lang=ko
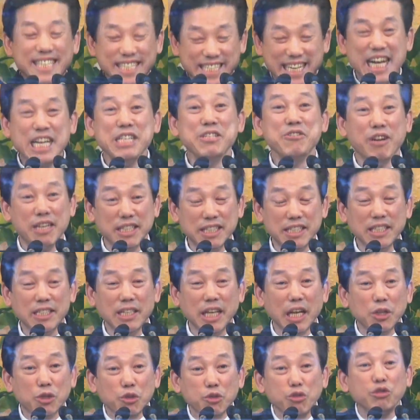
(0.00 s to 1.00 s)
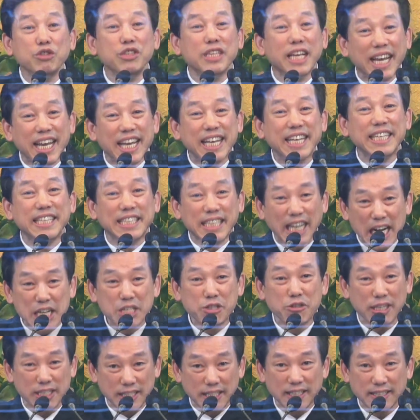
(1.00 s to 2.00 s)
창조하실 때 두 세계를
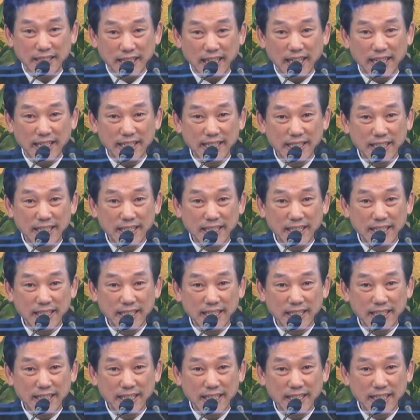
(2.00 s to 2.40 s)
창조하셨다.